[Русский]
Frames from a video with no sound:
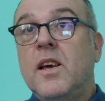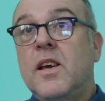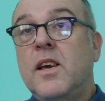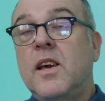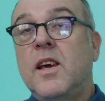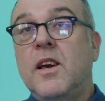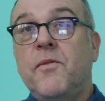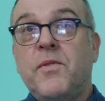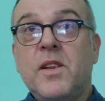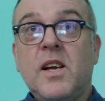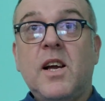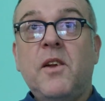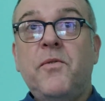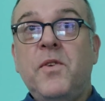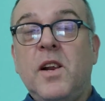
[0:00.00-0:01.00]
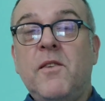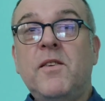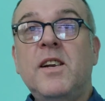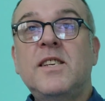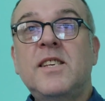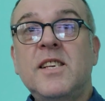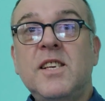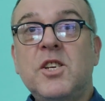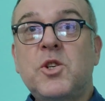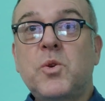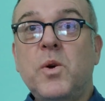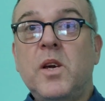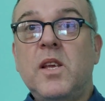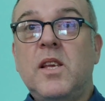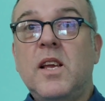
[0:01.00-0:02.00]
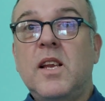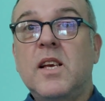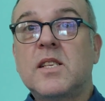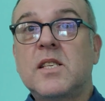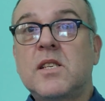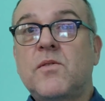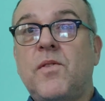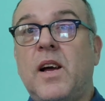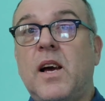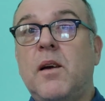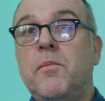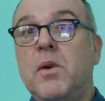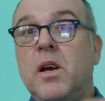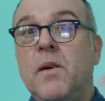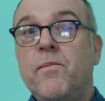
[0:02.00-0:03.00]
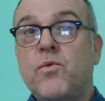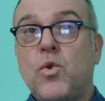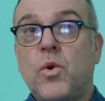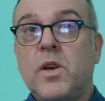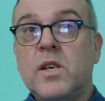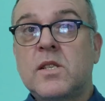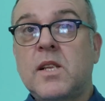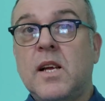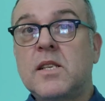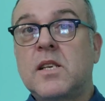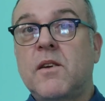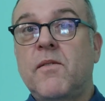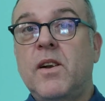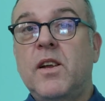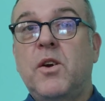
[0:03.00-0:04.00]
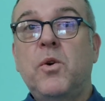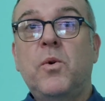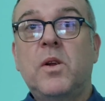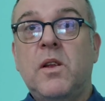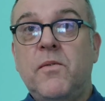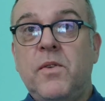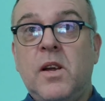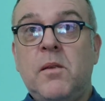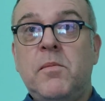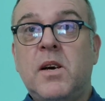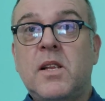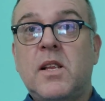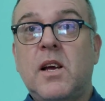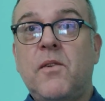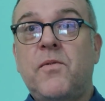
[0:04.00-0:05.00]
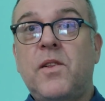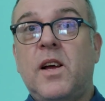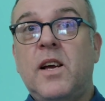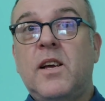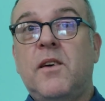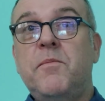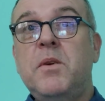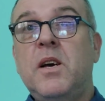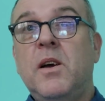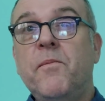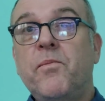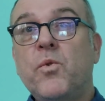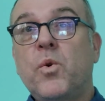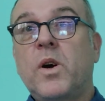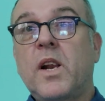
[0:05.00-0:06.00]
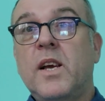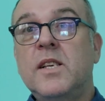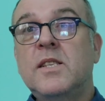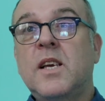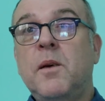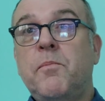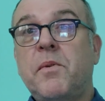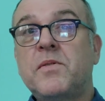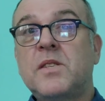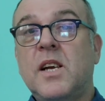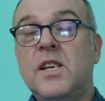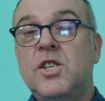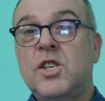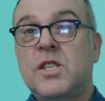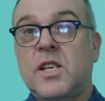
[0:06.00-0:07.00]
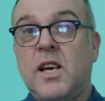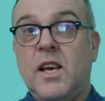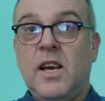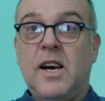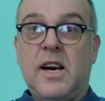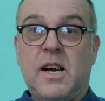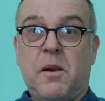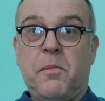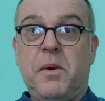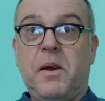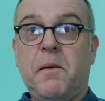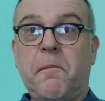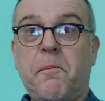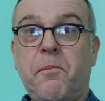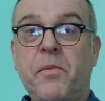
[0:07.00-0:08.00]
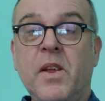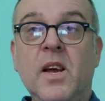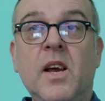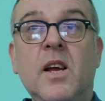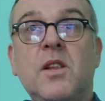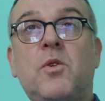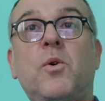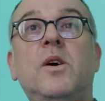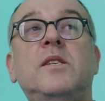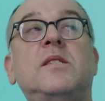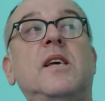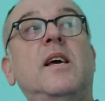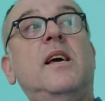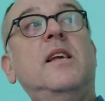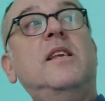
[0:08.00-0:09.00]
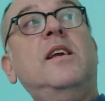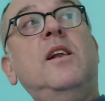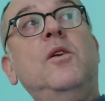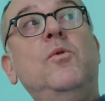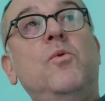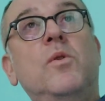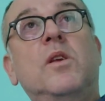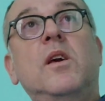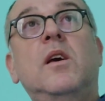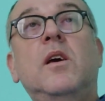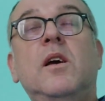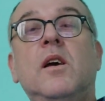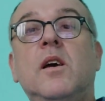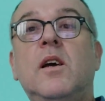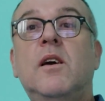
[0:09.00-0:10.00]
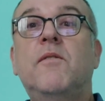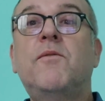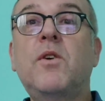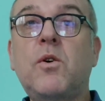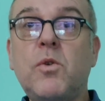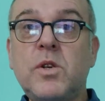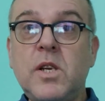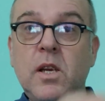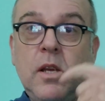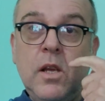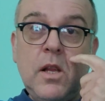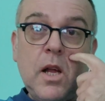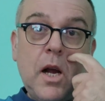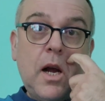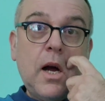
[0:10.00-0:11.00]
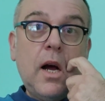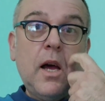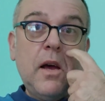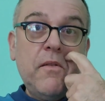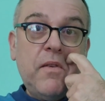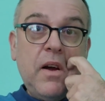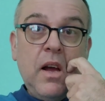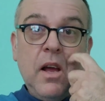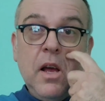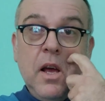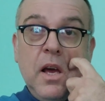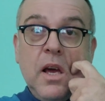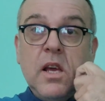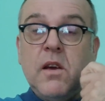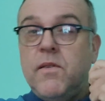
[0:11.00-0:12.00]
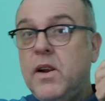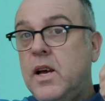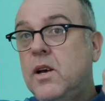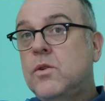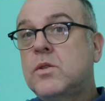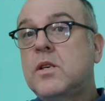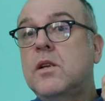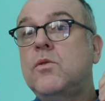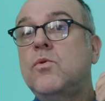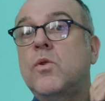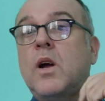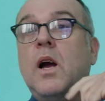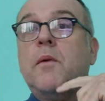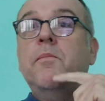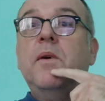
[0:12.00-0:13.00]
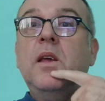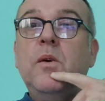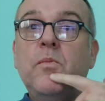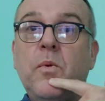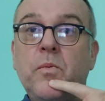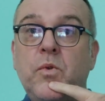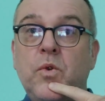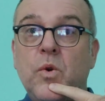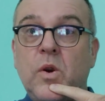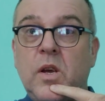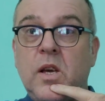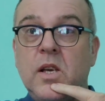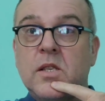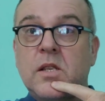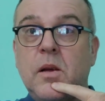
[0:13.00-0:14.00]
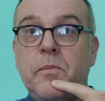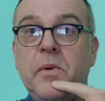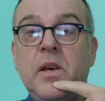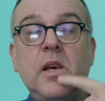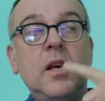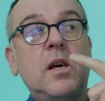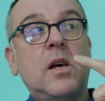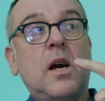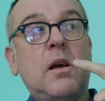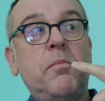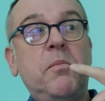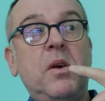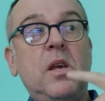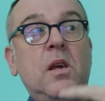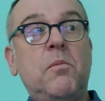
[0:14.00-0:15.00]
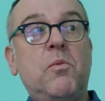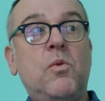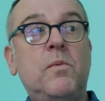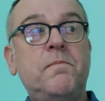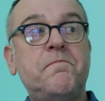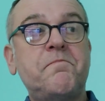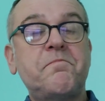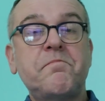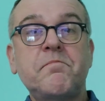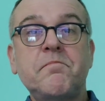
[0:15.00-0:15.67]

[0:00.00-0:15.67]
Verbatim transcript: И фотографировались они, что интересно, с флагами Туркестанского легиона Вермахта и флагами Украинской повстанческой армии. То есть эти люди в окружении Такаева являются, ну, как минимум, тюркистами и, как минимум,